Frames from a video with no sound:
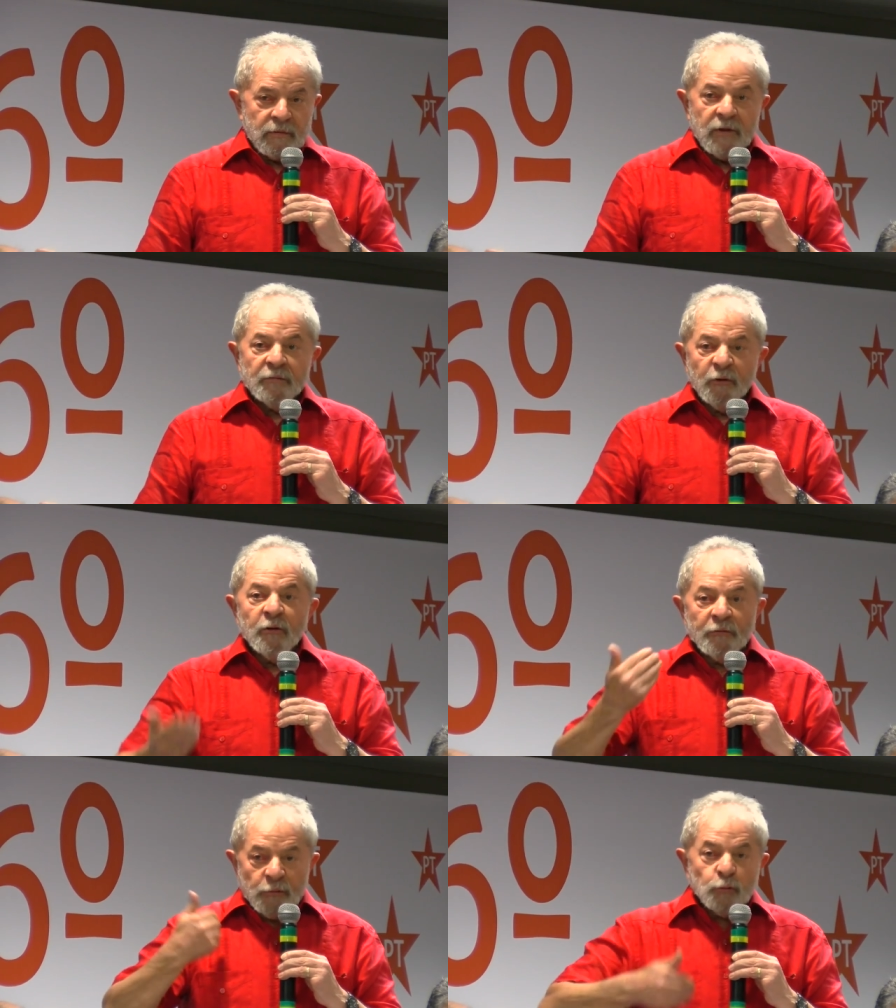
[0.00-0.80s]
que foi
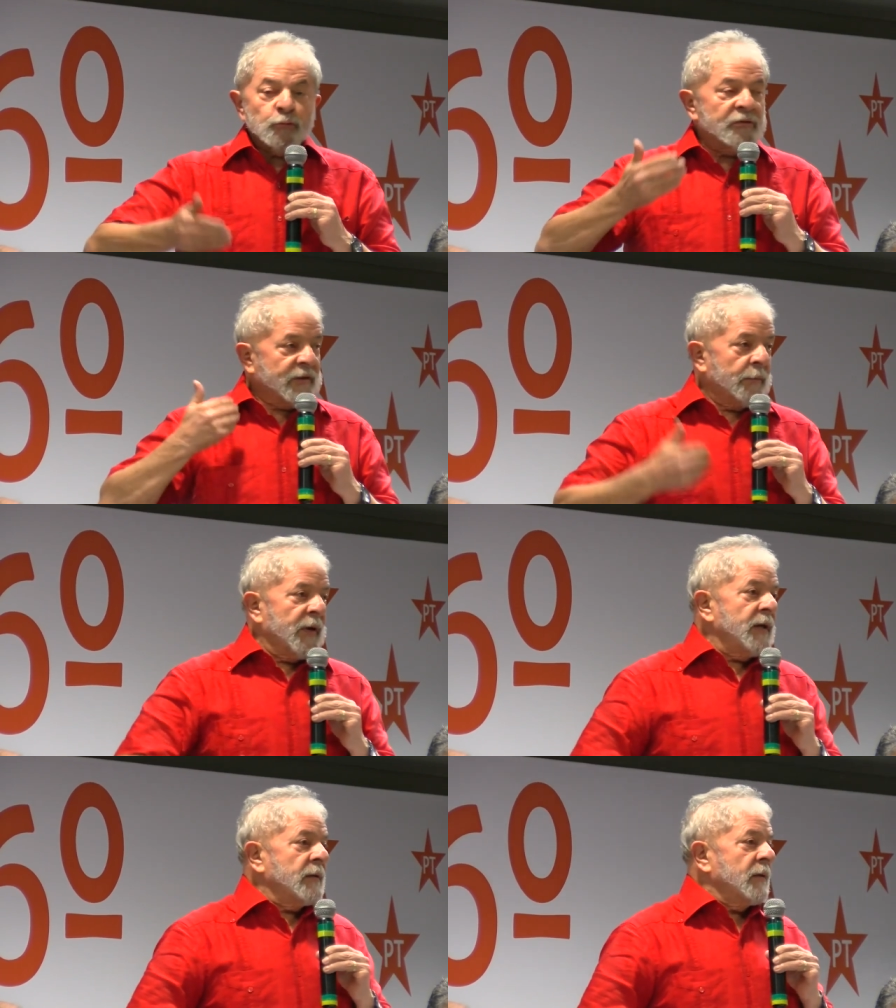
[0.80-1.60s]
fruto
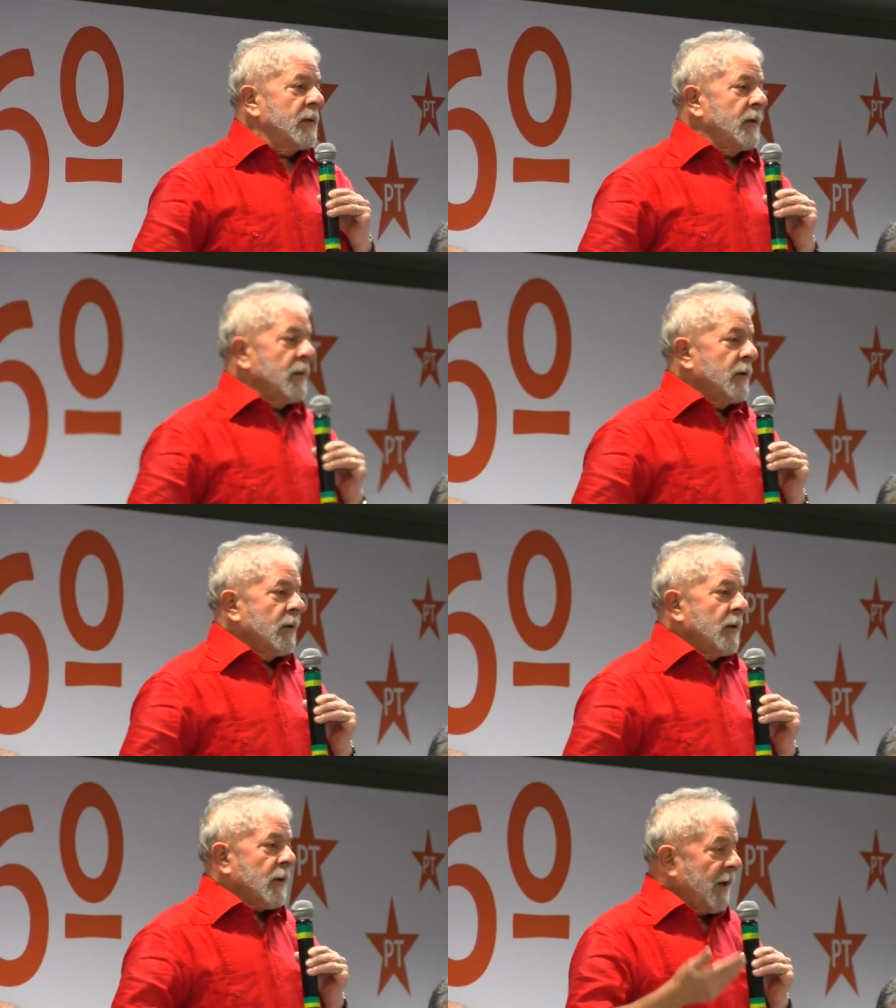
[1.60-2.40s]
também,
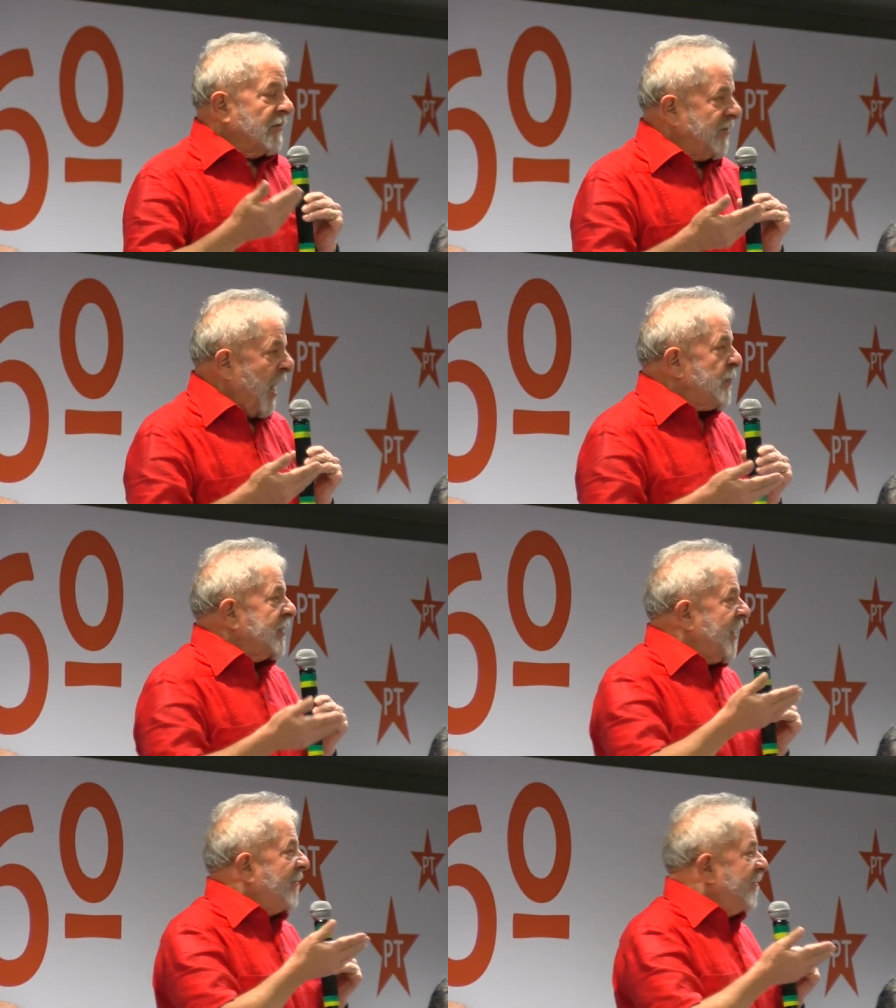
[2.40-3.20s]
quem sabe,
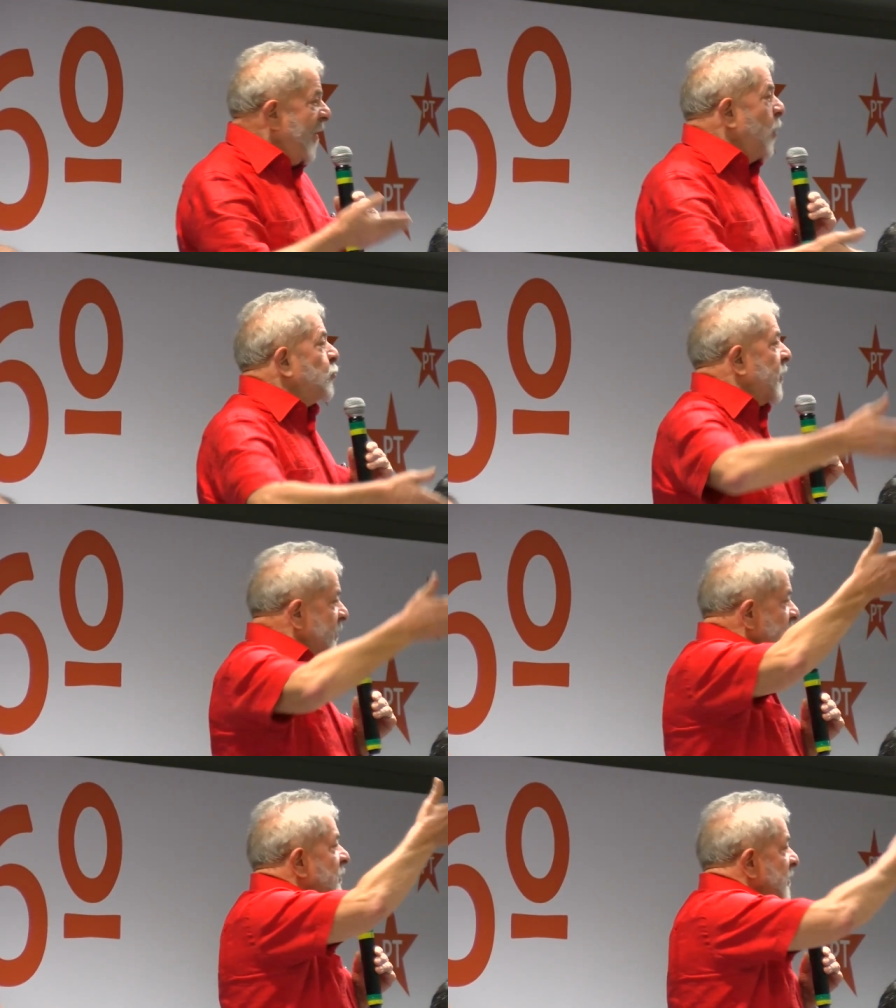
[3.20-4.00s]
da falta
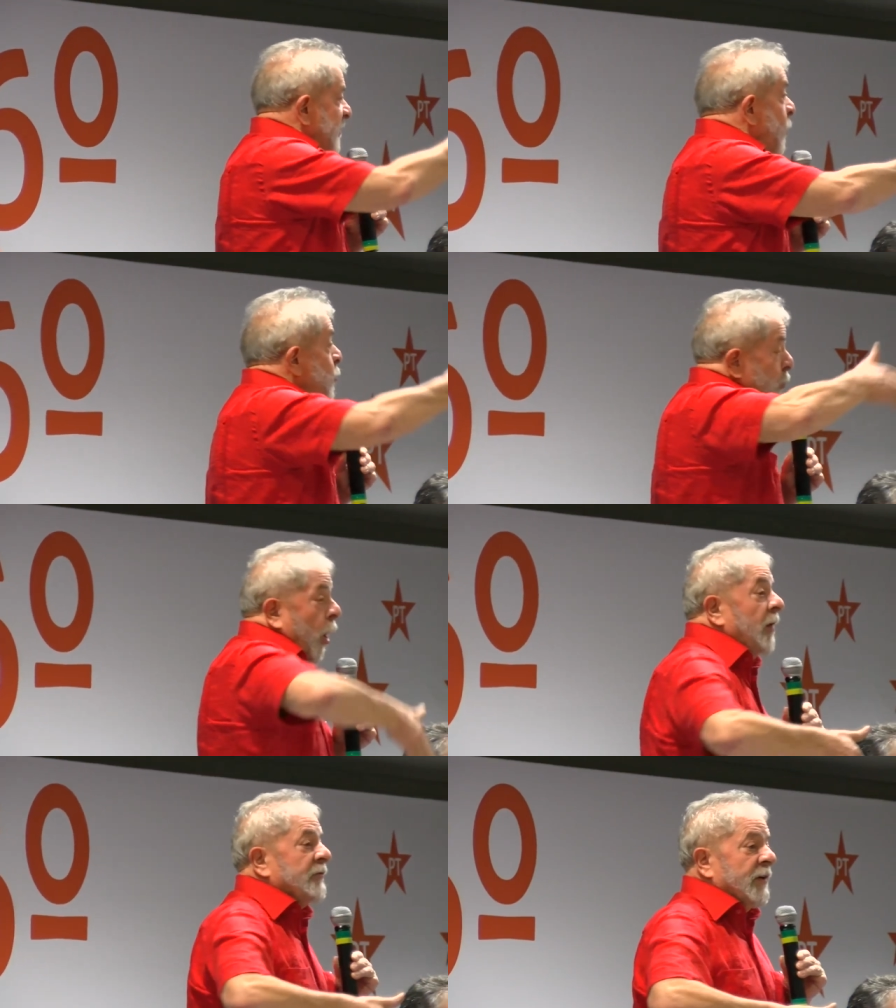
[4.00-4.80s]
de visão
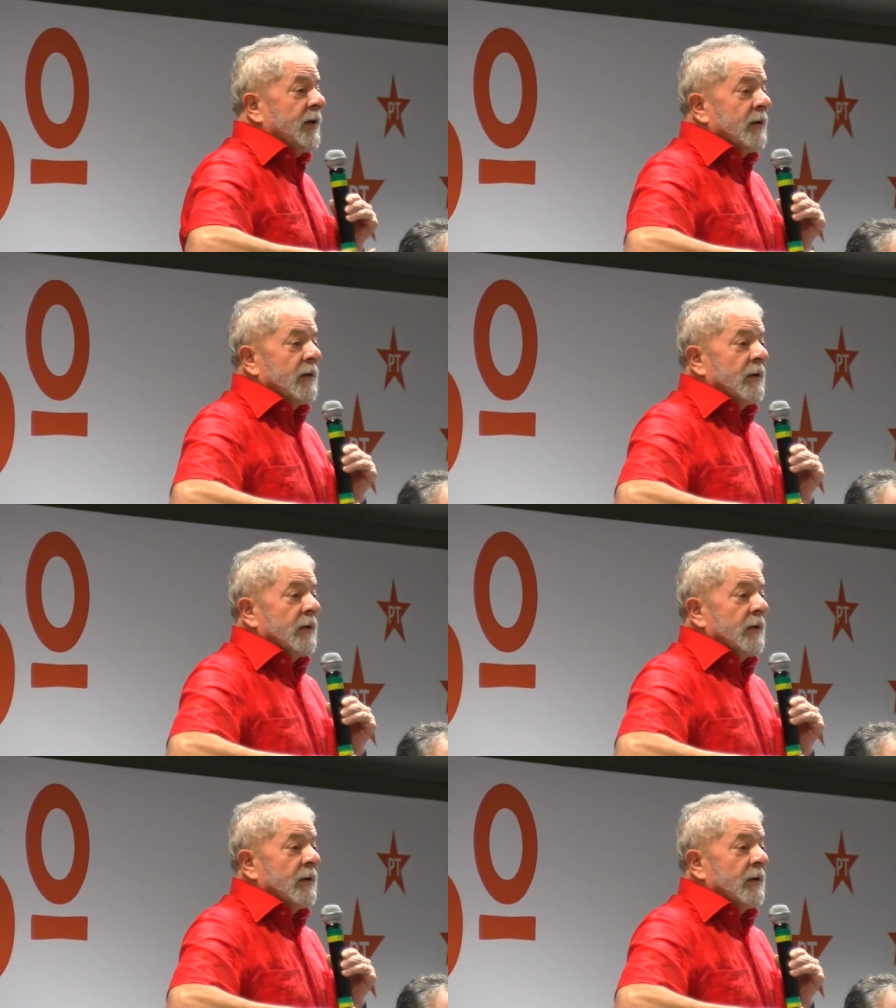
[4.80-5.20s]
nossa